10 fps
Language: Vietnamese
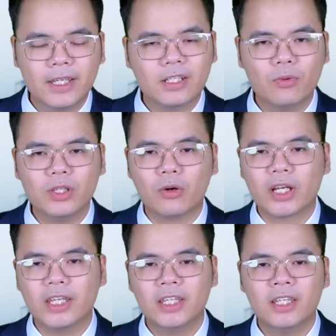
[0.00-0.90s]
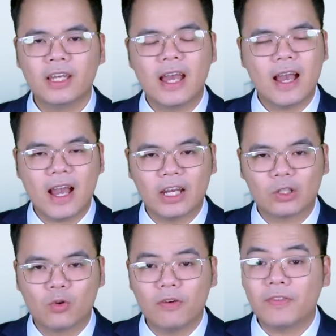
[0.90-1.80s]
thì không hiểu cái ý Hàn
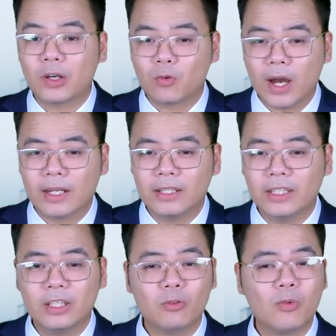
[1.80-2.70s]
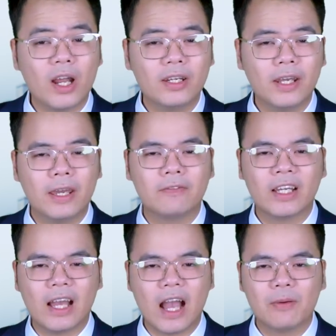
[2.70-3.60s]
Quốc phải quản lý quan hệ với
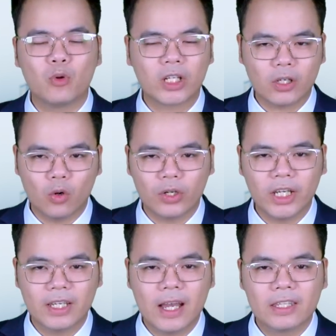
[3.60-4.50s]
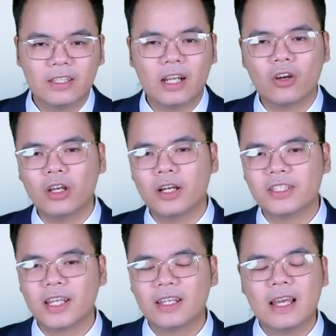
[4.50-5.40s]
Nga một cách ổn định như đã nói ở
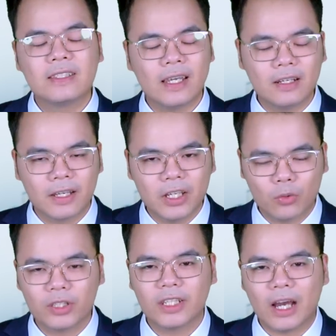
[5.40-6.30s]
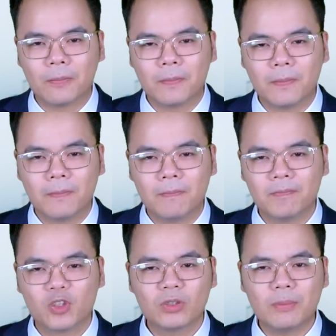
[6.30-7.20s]
trên sẽ được hiểu như thế nào.
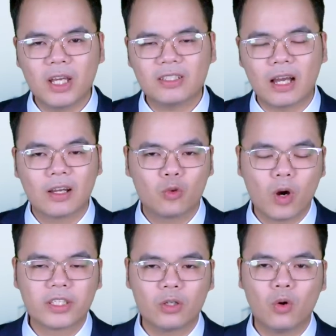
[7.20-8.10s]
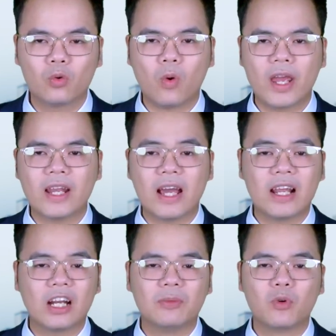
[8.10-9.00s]
Chúng ta biết rằng cuộc chiến Ukraine
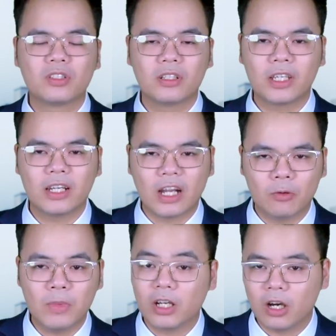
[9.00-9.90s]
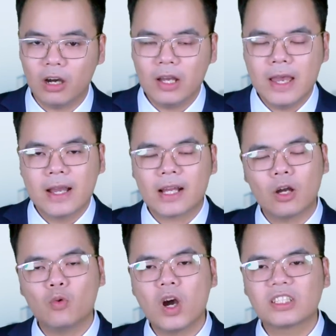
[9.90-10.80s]
đang là một sự kiện nóng ở đó, các
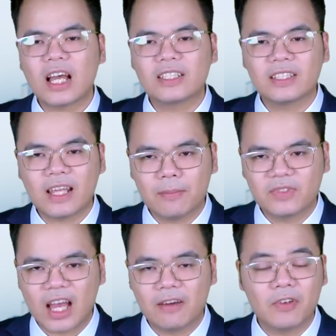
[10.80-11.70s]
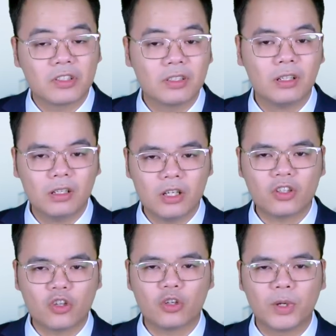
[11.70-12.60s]
quốc gia sẽ tham gia vào sự lựa
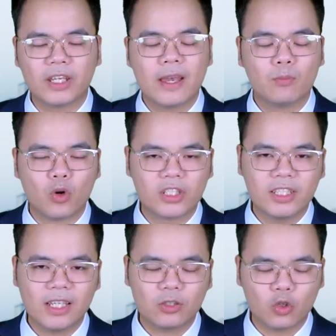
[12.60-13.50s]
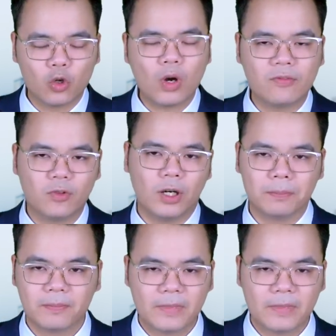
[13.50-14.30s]
chọn cho mình một chính sách đối ngoại phù hợp.